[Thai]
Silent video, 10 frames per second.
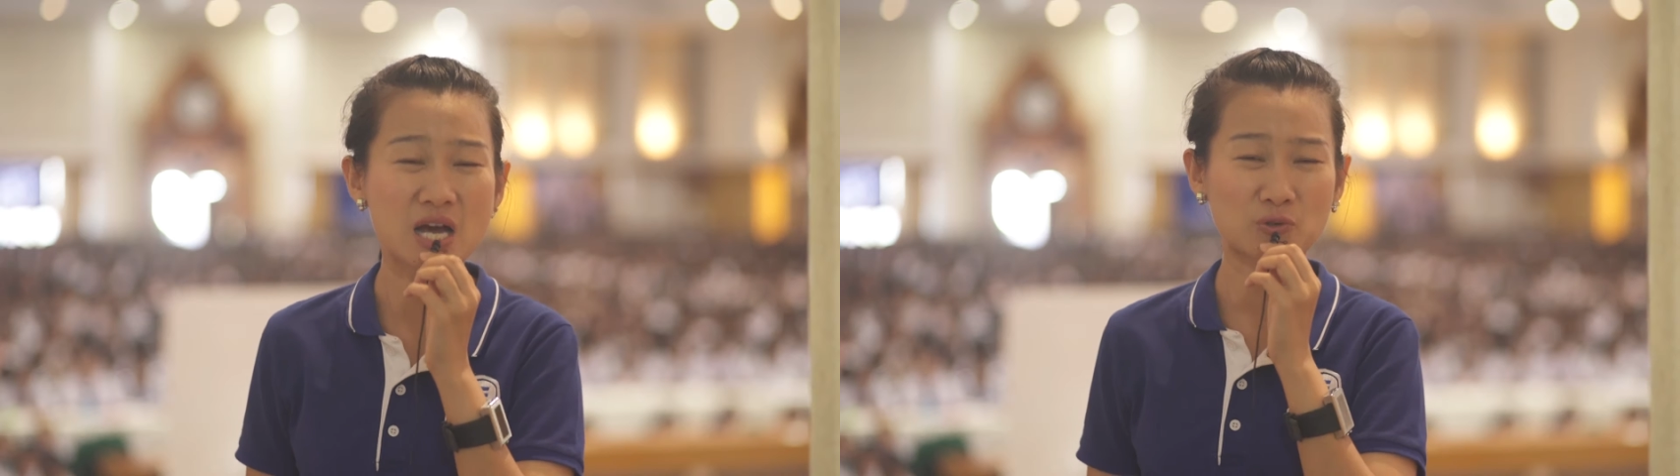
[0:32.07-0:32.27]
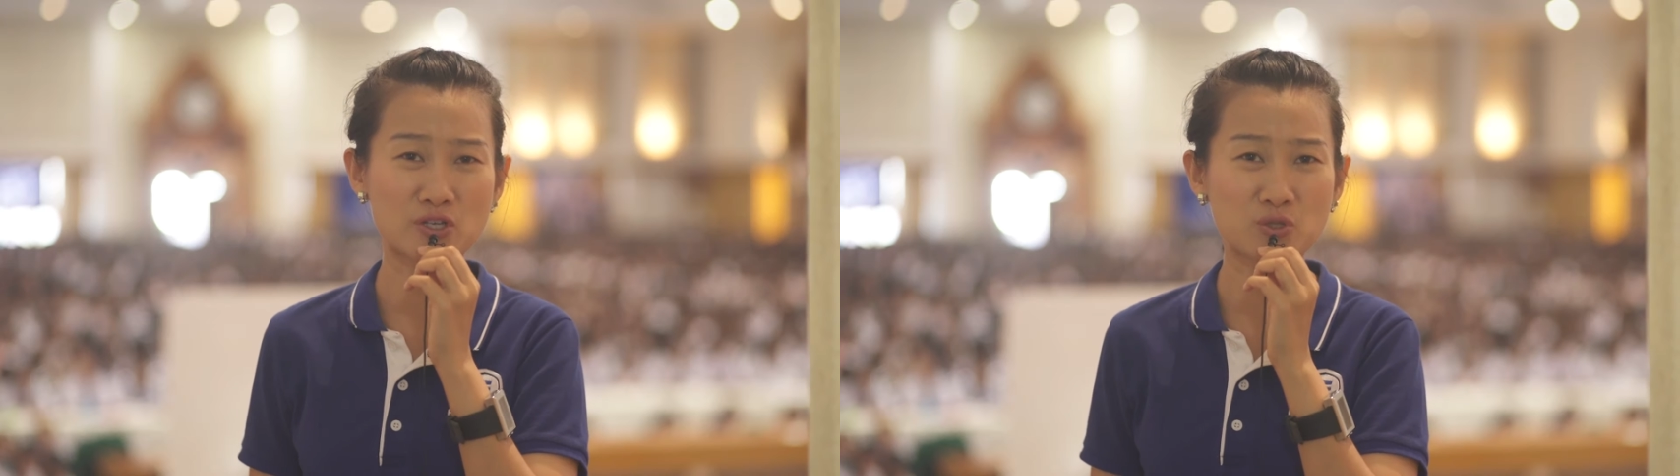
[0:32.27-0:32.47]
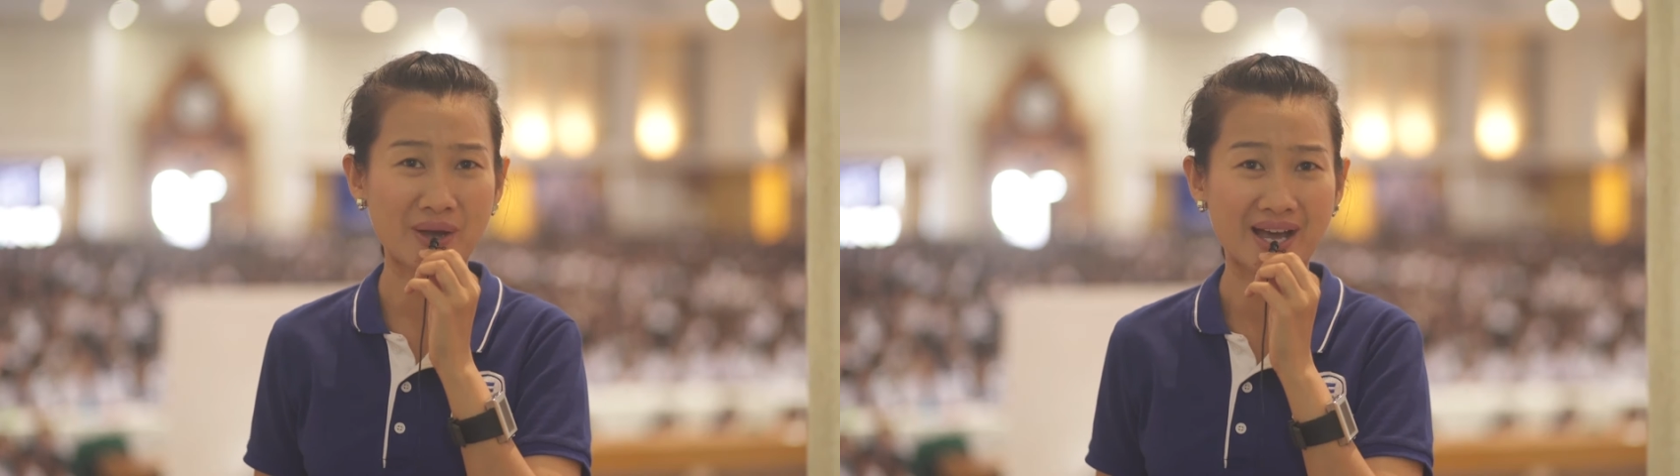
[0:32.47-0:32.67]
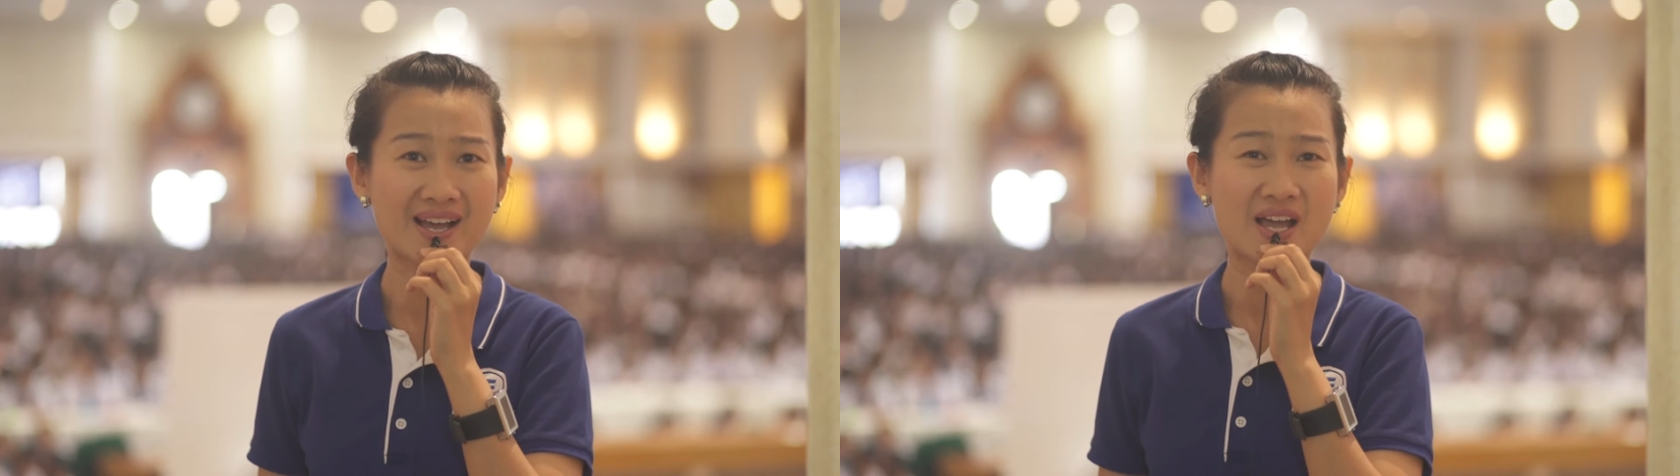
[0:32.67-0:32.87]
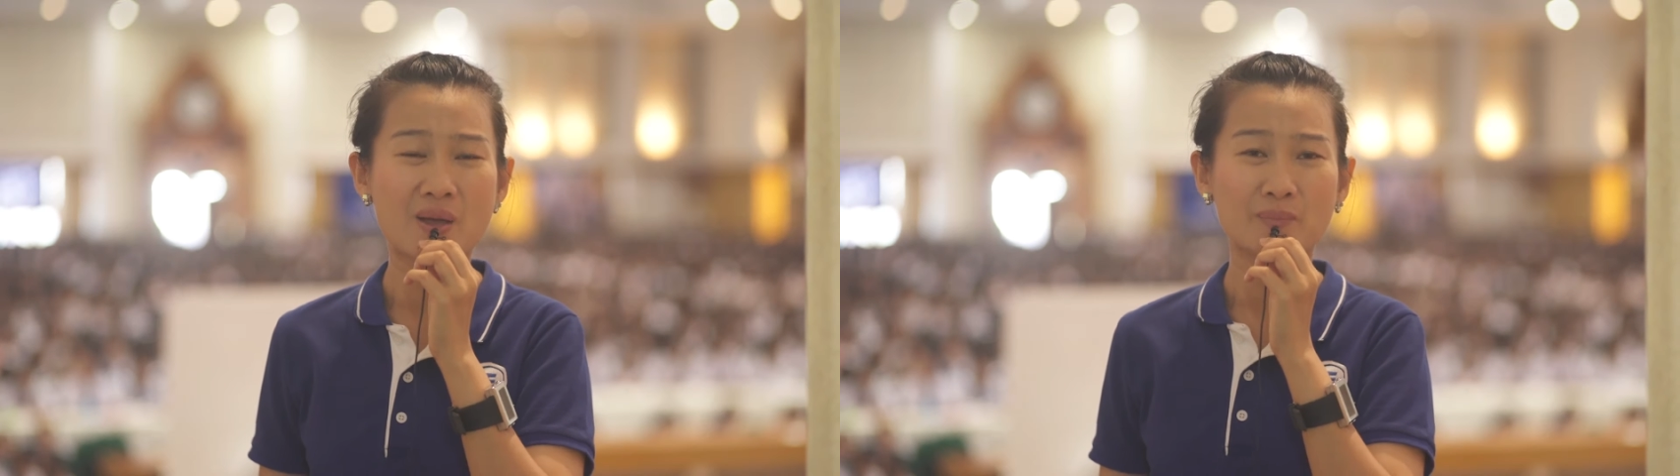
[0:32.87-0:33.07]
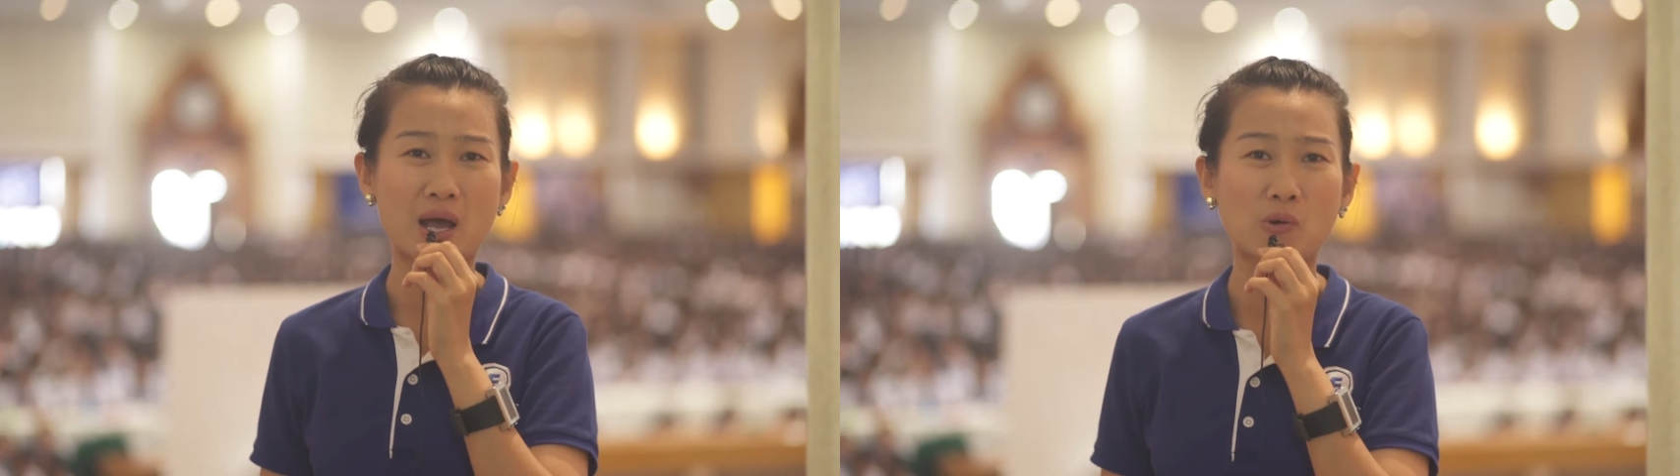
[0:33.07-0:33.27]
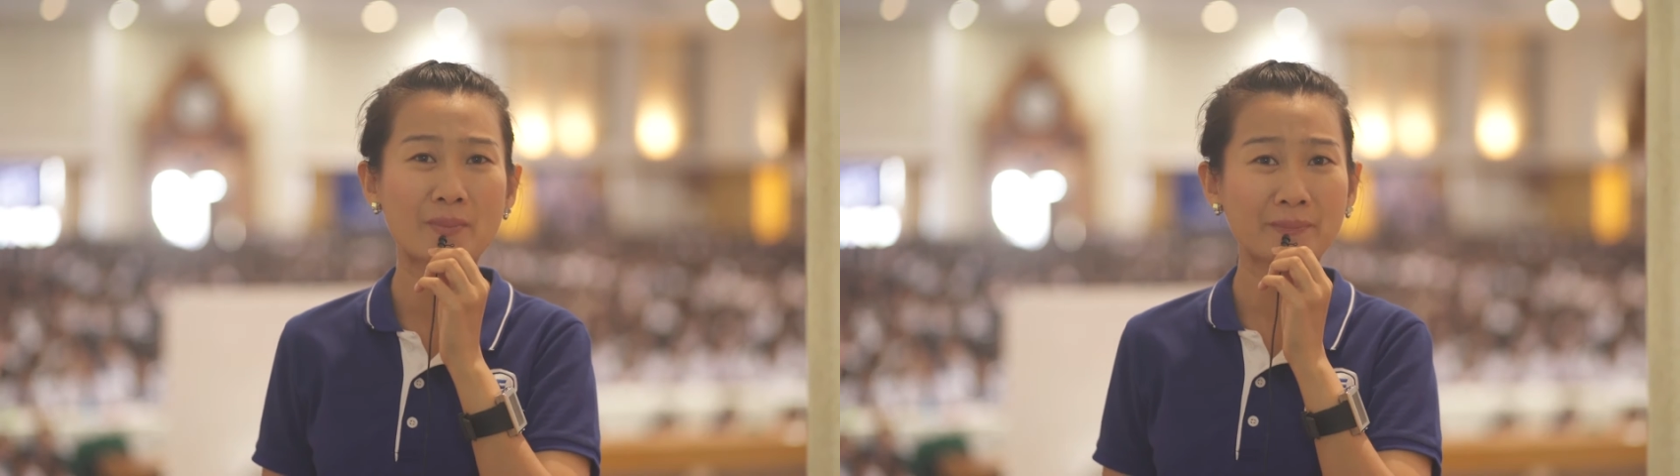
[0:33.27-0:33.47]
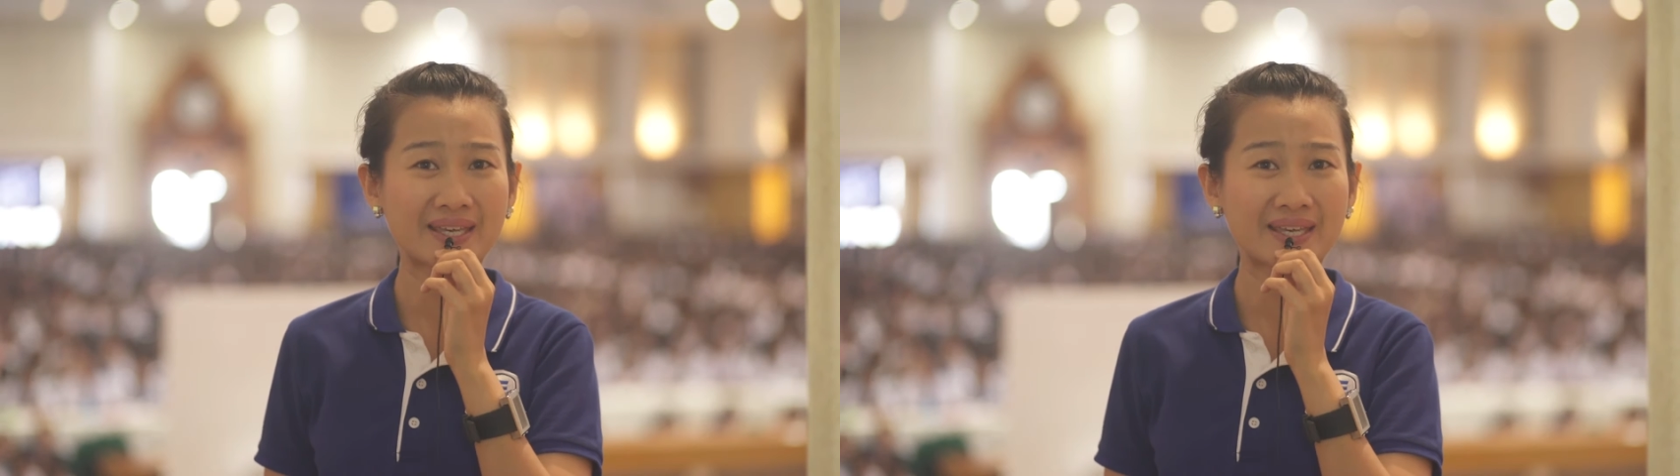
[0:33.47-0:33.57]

charisma แปลว่า